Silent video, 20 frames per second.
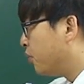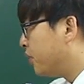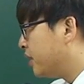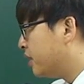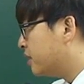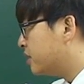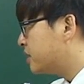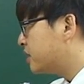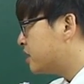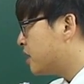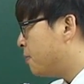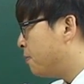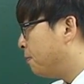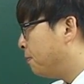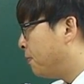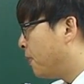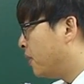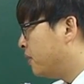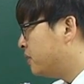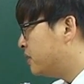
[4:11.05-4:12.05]
보이는 첫
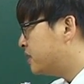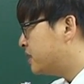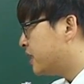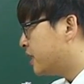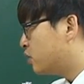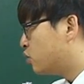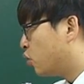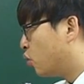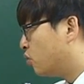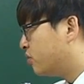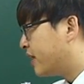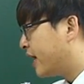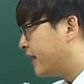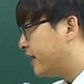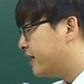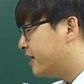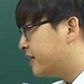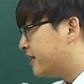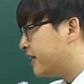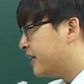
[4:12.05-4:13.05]
번째
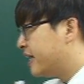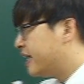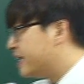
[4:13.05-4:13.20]
동사는